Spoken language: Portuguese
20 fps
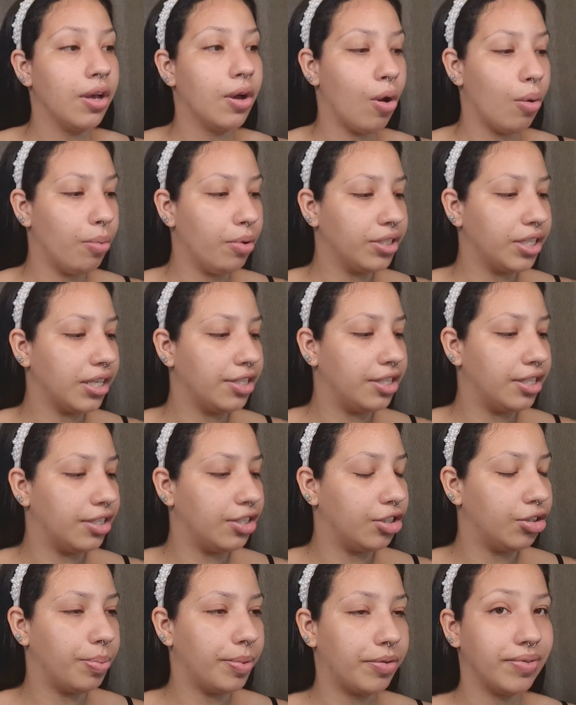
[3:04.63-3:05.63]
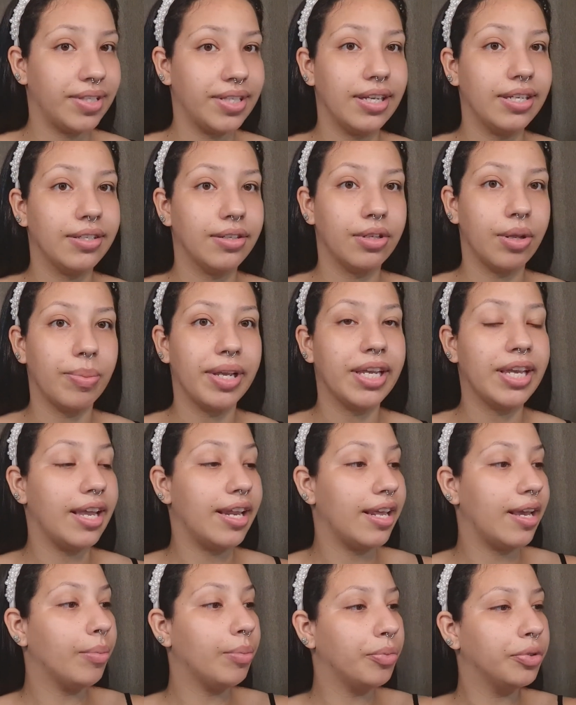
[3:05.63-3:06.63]
como eu já tinha dito pra vocês, eu também
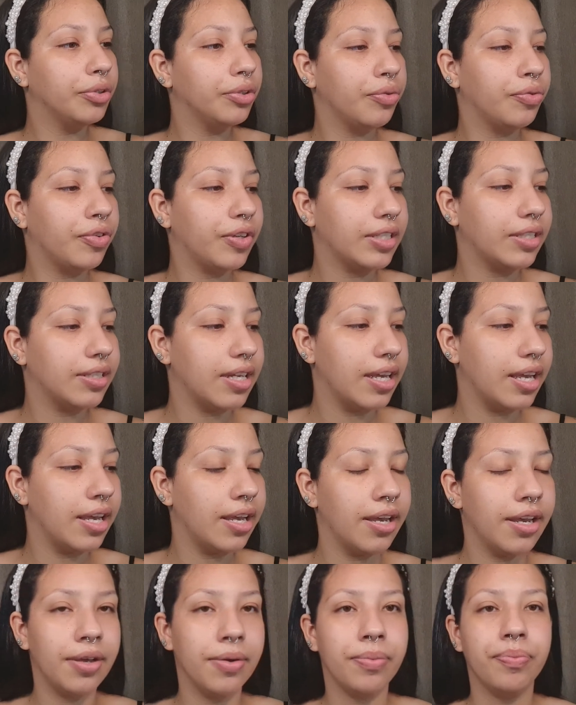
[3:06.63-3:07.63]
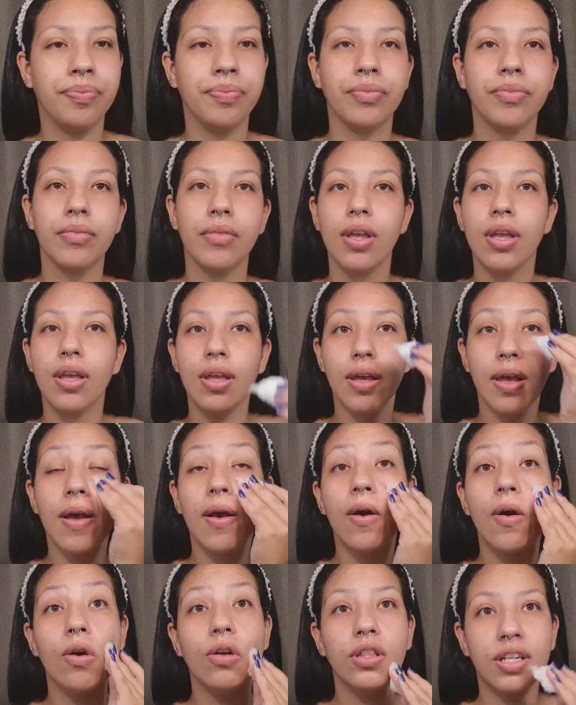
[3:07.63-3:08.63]
queria muito fazer
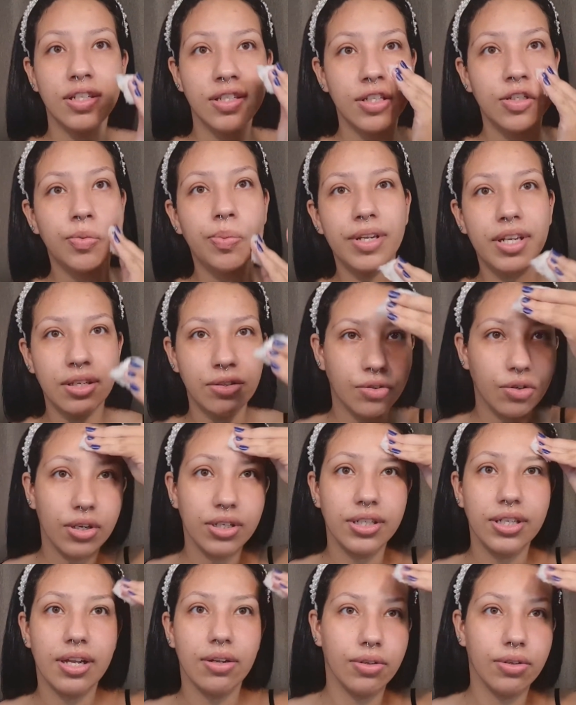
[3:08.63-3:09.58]
outras inspirações, né?